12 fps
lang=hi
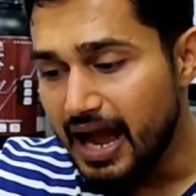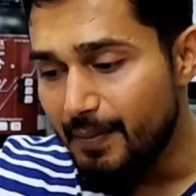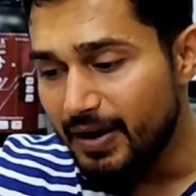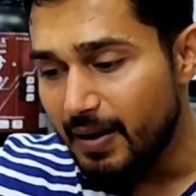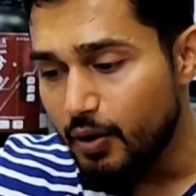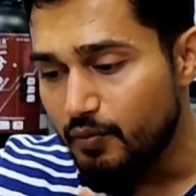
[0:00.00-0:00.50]

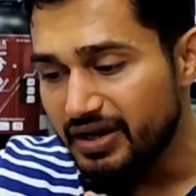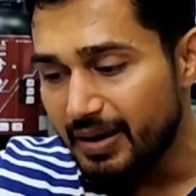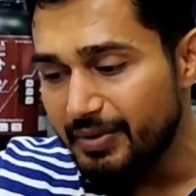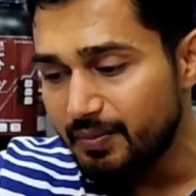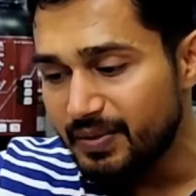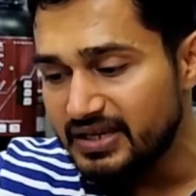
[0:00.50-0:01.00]
यहां पर आपको
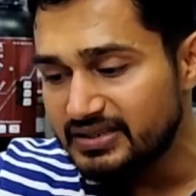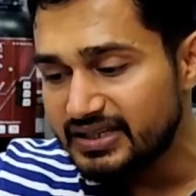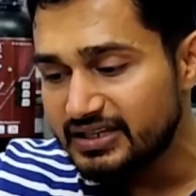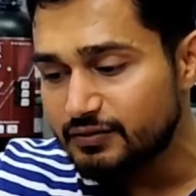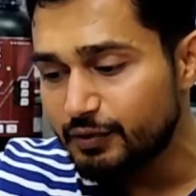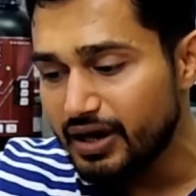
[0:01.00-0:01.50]
विटामिन बी
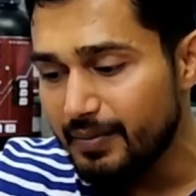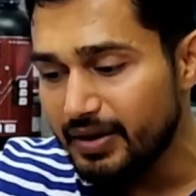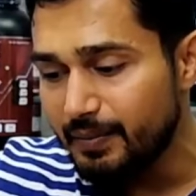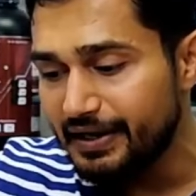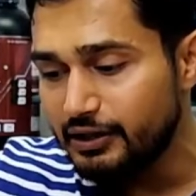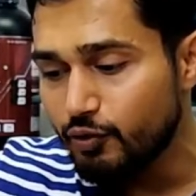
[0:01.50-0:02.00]
सिक्स
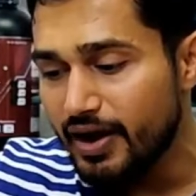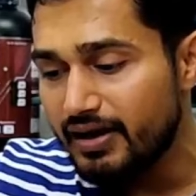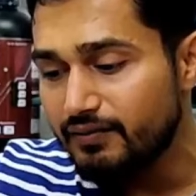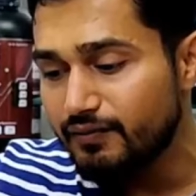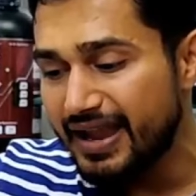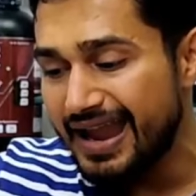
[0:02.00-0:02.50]
विटामिन बी
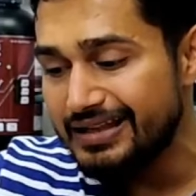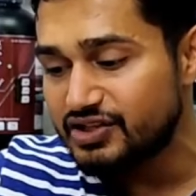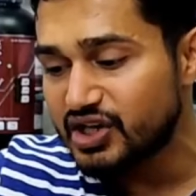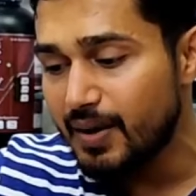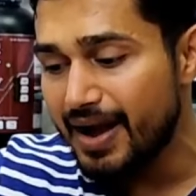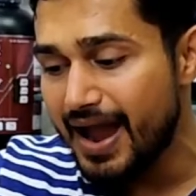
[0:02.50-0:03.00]
ट्वेल्व
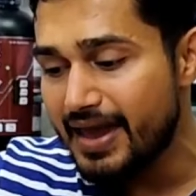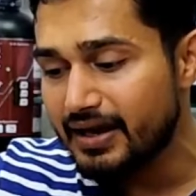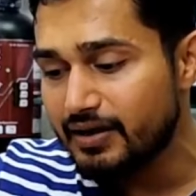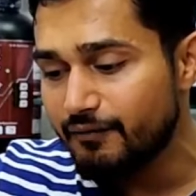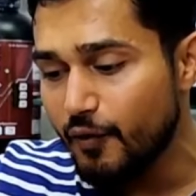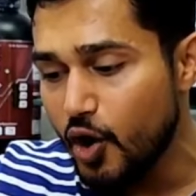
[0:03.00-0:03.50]
कैल्शियम
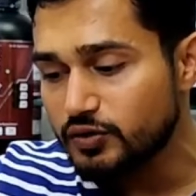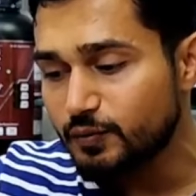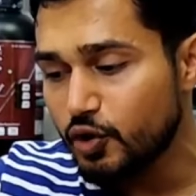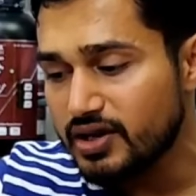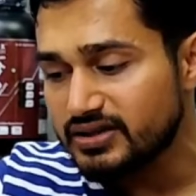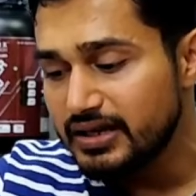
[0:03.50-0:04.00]
आयरन
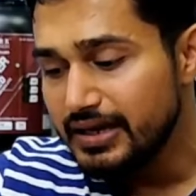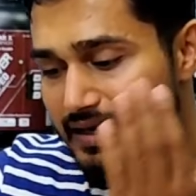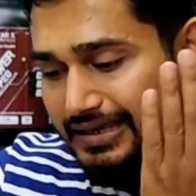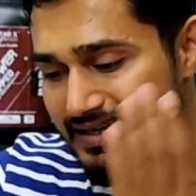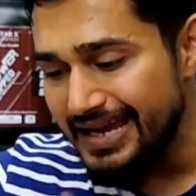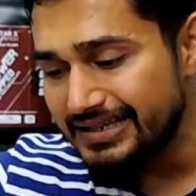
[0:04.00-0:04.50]
फॉस्फोरस
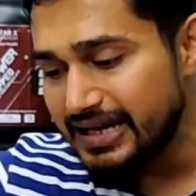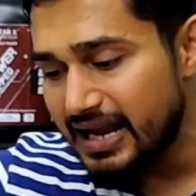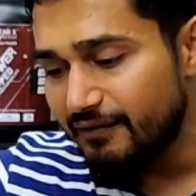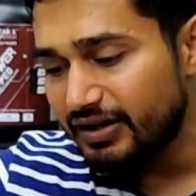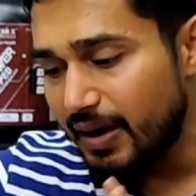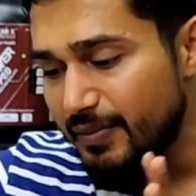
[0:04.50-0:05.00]
ये
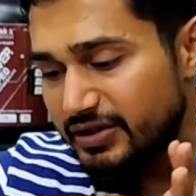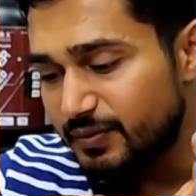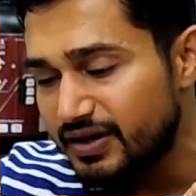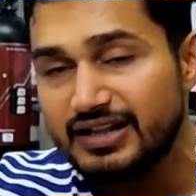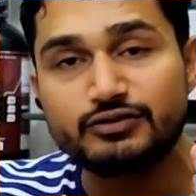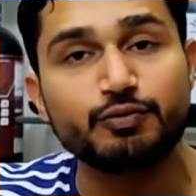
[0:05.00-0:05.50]
सारे
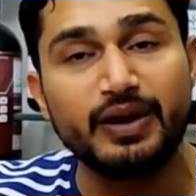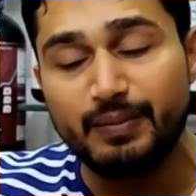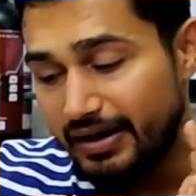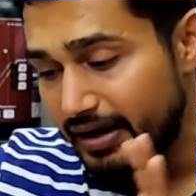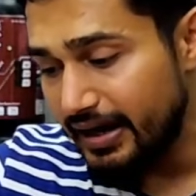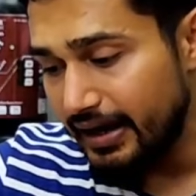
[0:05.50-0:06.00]
विटामिन मिनरल्स
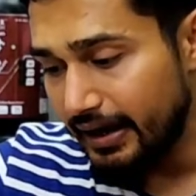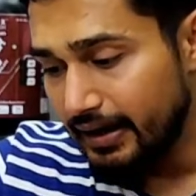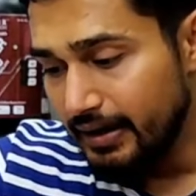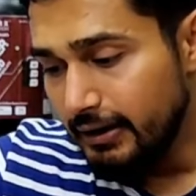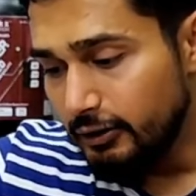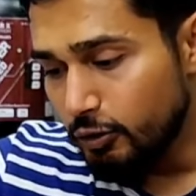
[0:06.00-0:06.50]
भी मिल रहे हैं